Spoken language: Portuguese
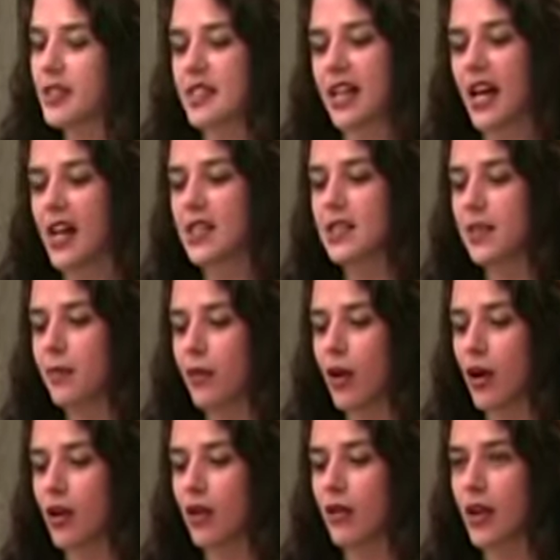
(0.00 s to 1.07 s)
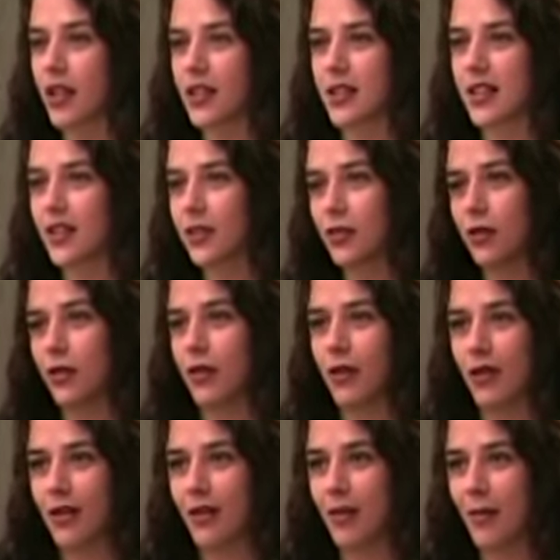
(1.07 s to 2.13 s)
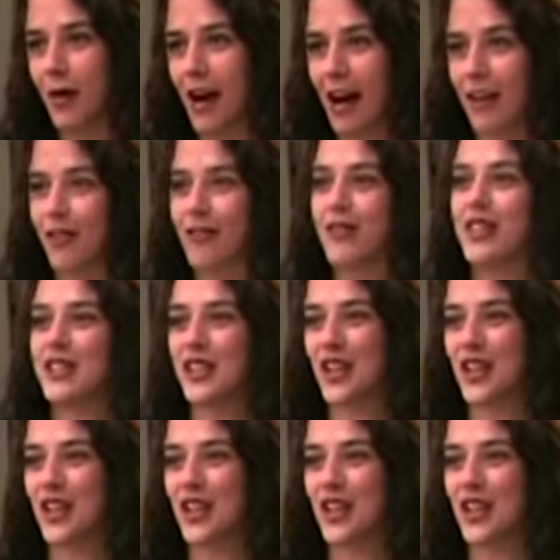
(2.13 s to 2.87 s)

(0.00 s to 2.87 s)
encerrar esse bloco cantando Barraco, barraco Verde